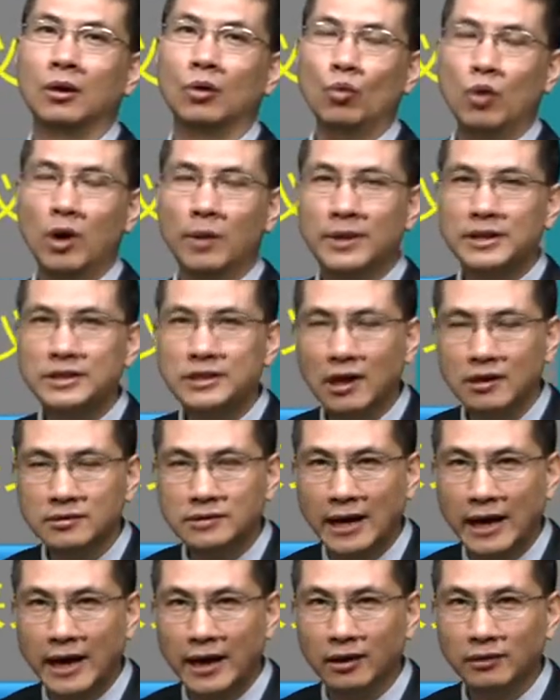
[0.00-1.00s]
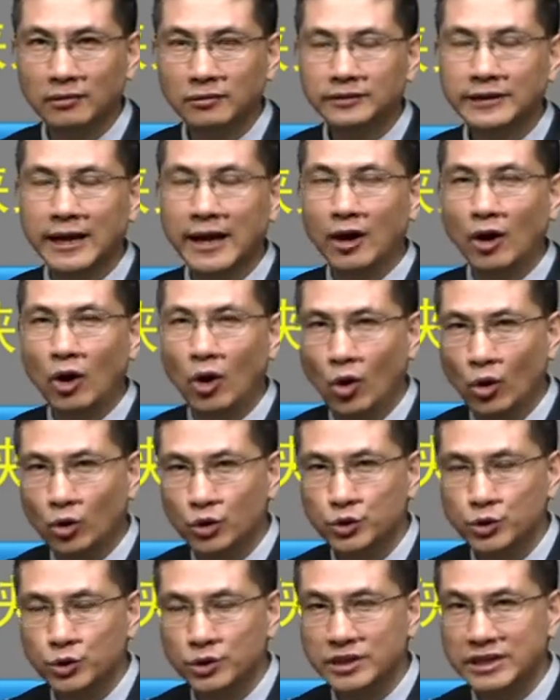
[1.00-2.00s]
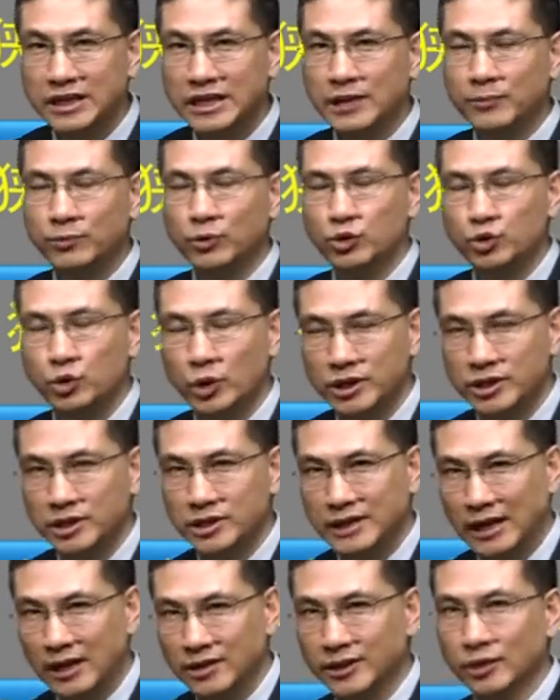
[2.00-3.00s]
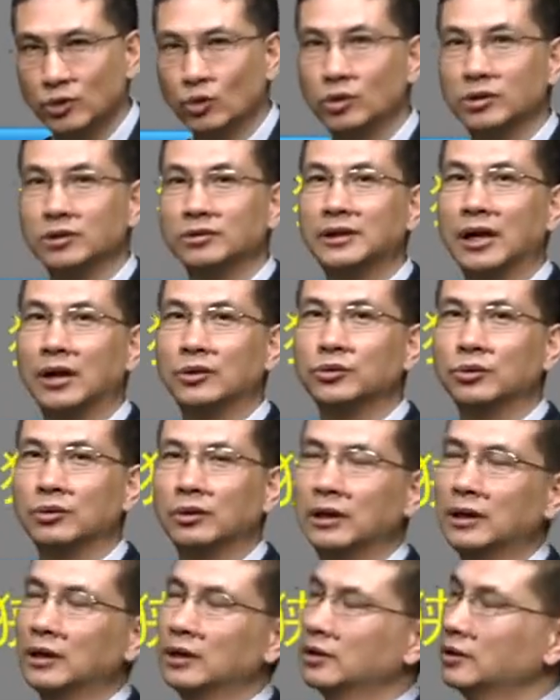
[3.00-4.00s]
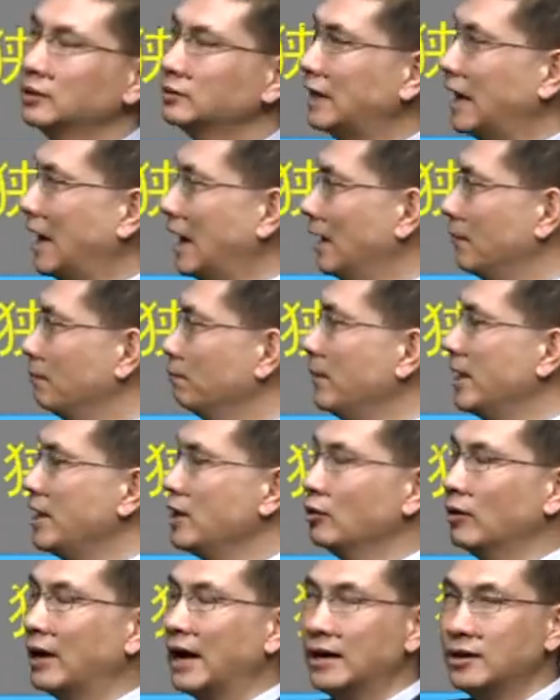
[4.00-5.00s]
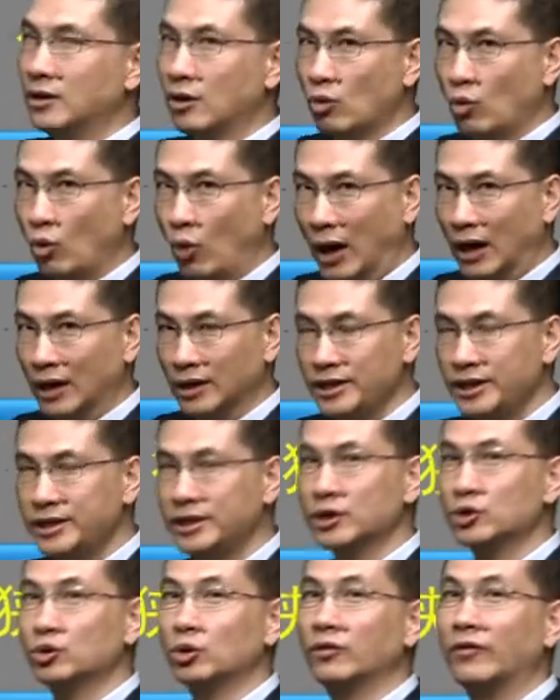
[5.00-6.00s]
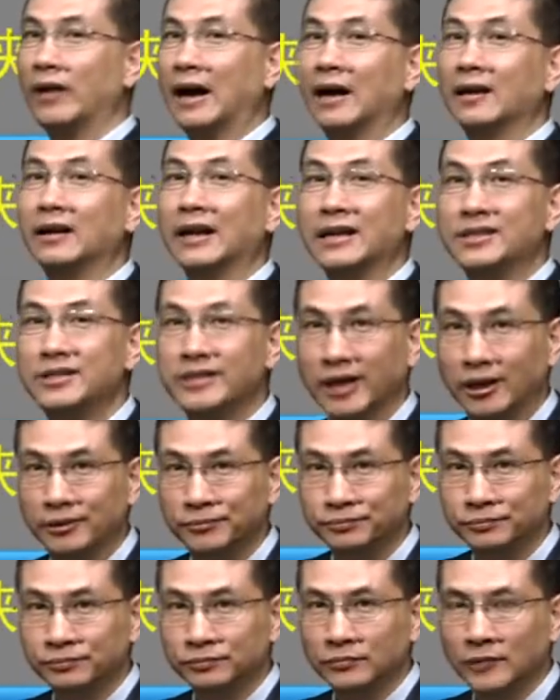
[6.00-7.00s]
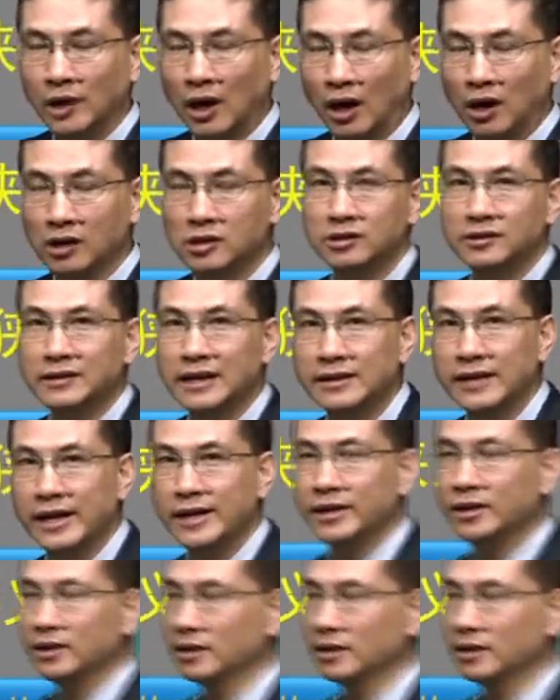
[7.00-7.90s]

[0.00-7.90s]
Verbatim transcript: 我们教材在后续进一步学习讲解的过程当中，它没有按照广义这个说法来讲，而是站在一